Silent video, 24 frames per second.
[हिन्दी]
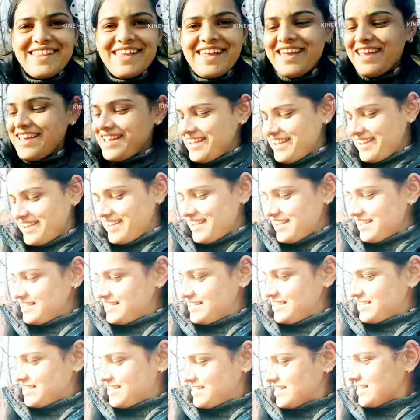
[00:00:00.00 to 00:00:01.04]
देरी
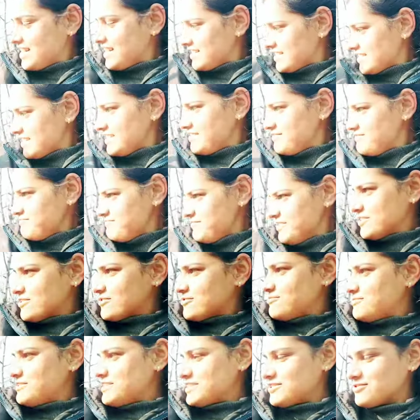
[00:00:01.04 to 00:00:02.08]
ऐसे कितने मेरे
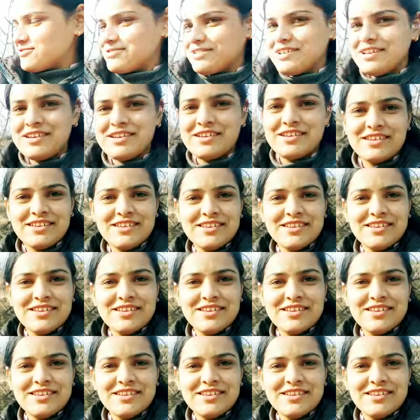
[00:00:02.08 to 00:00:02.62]
को मारा तूने